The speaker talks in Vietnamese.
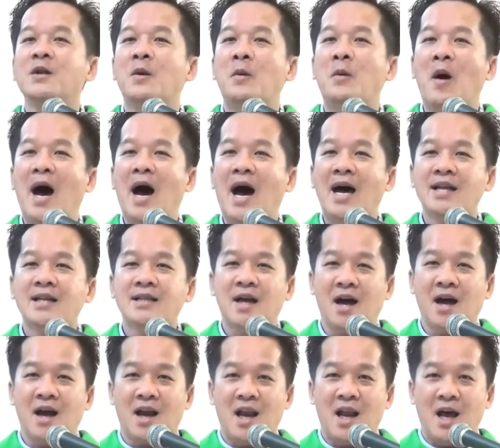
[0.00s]
quả
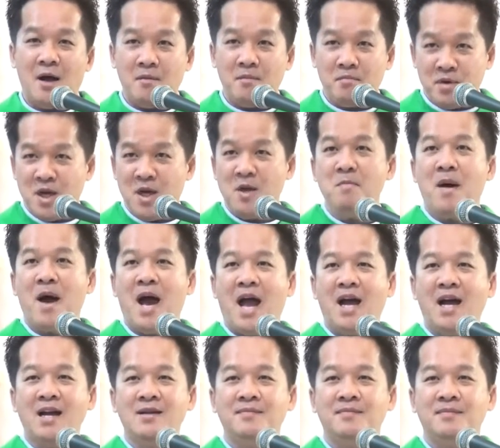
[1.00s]
thật là mỹ mãn.
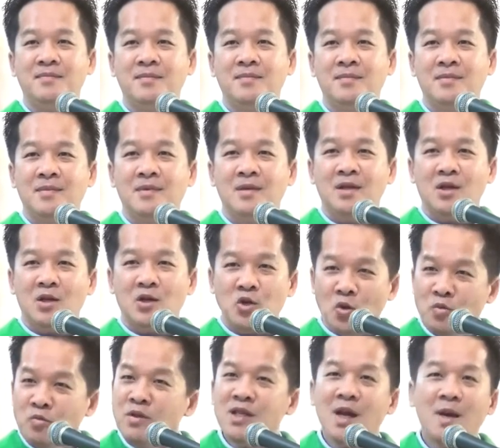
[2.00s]

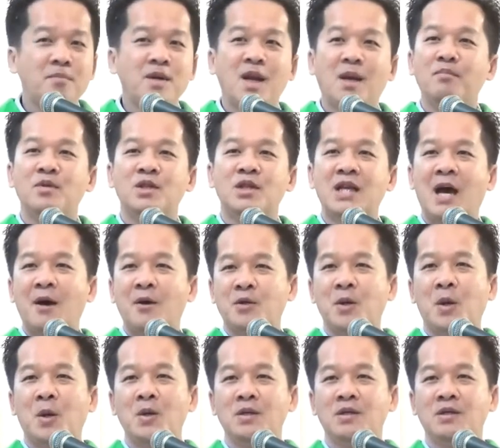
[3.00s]
Đúng 5 năm sau
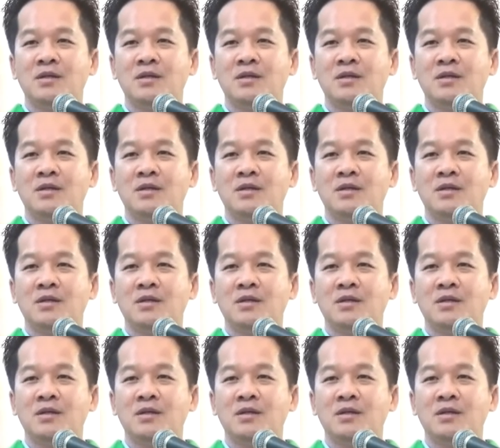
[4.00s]
thôi,